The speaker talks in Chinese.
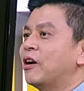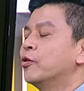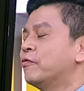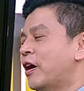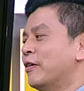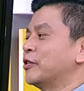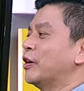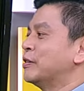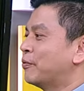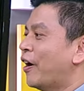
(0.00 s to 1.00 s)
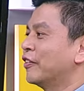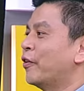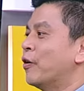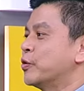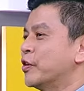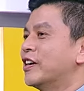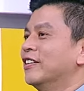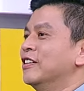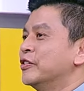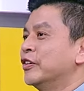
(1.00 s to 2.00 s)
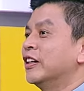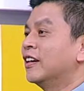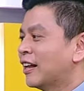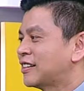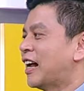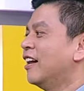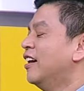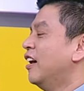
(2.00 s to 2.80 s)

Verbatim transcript: 如果发表出来是不好的话，我觉得可能就有点烂惨。